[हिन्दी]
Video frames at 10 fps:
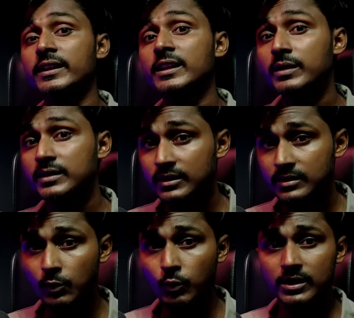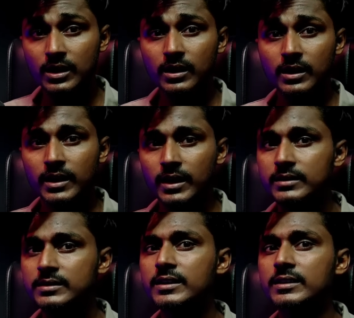शरीर में धंसा हुआ था
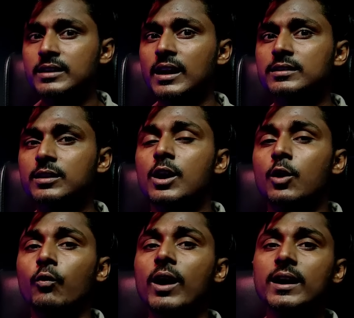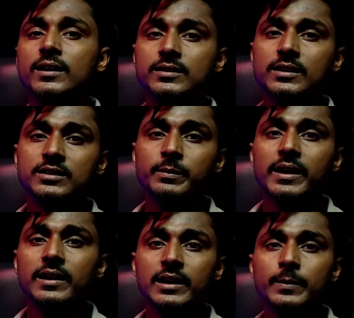इसी के साथ वहाँ रक्त
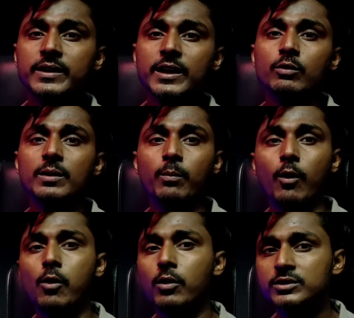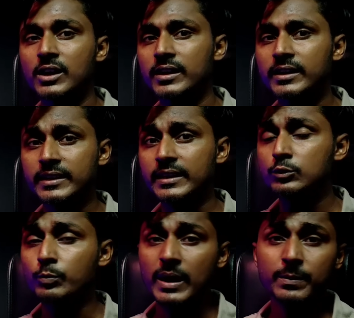में लिपटे हुए बहुत सारे
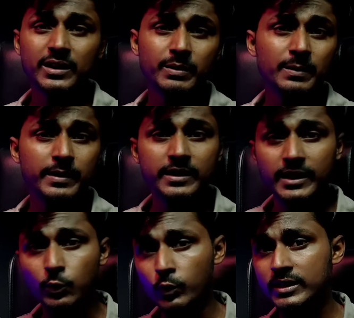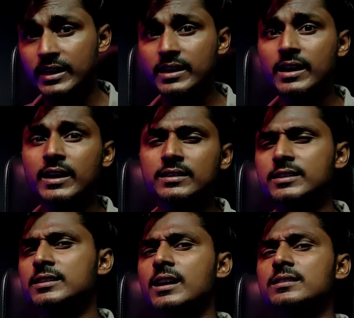टिश्यू पेपर भी बिखरे हुए थे
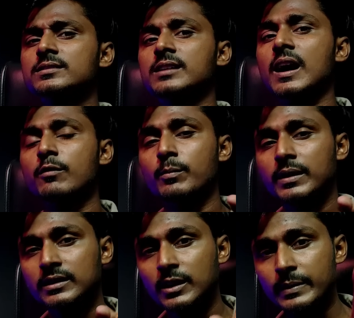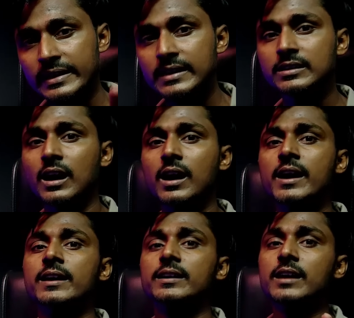जिसका साफ मतलब ये था
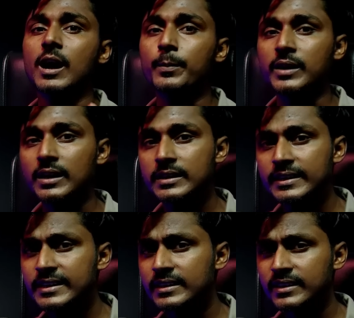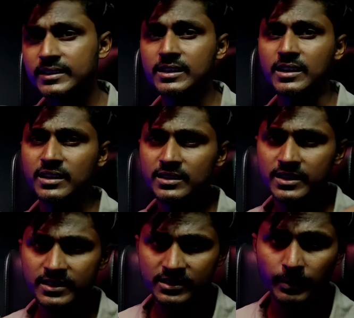कि अपराधी ये कृत्य
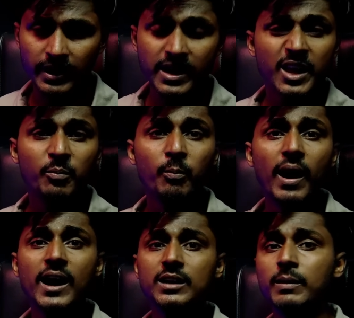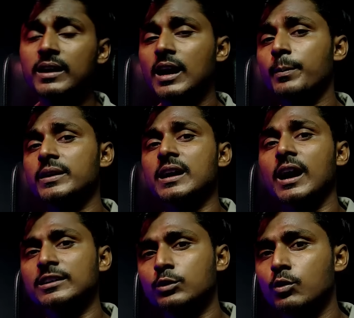करते समय बार बार अपने
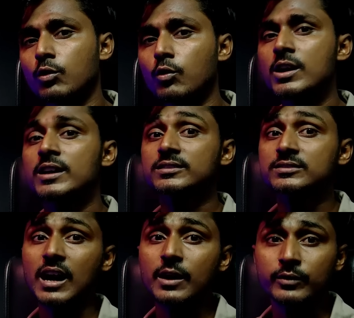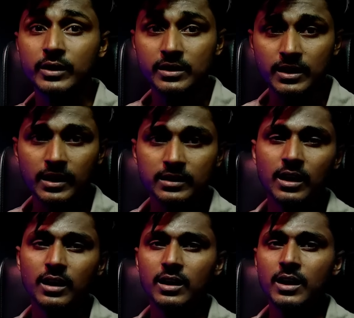हाथों को साफ कर रहा
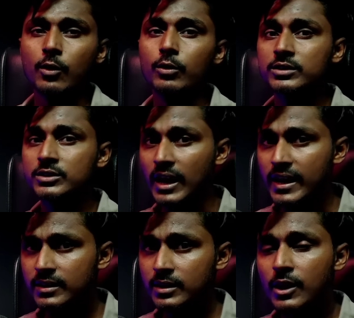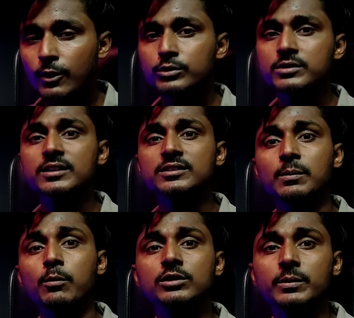था और शायद उसने
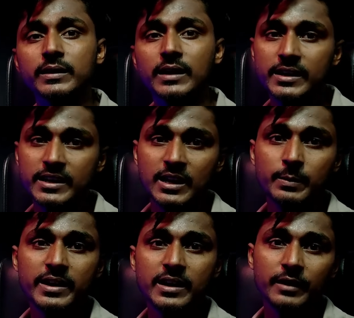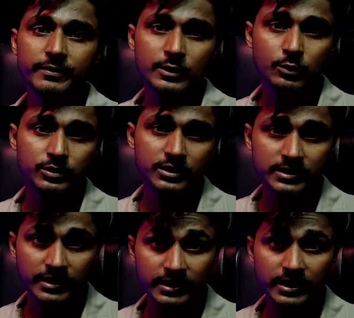सबूत मिटाने की भी काफ़ी
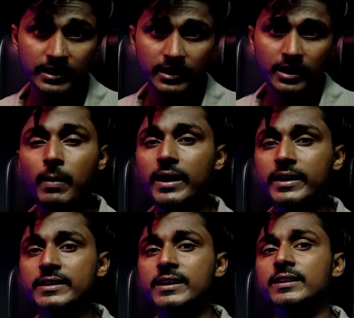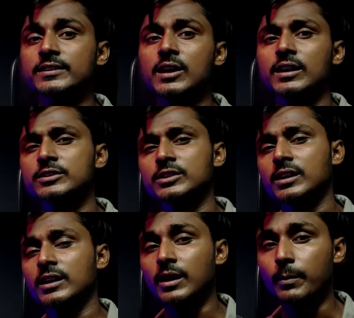कोशिश की थी बाकी ये नज़ारा
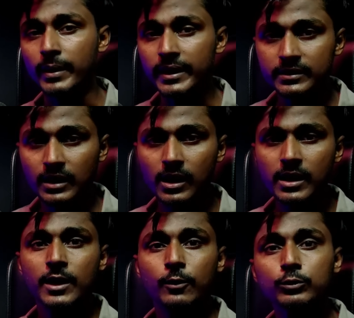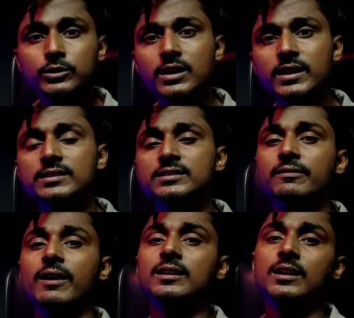जितना गंभीर था उतना ही
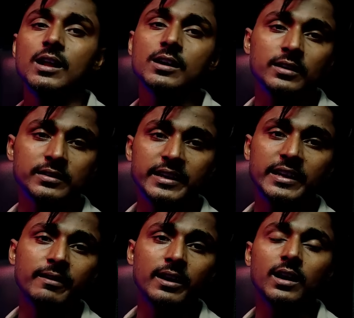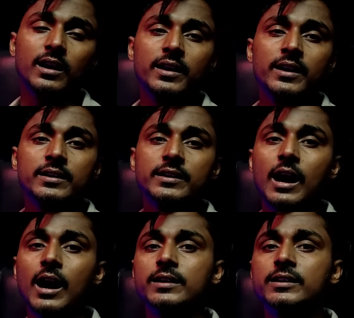सवाल खड़ा कर देने वाला कि
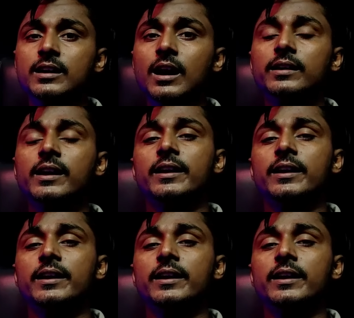आखिरकार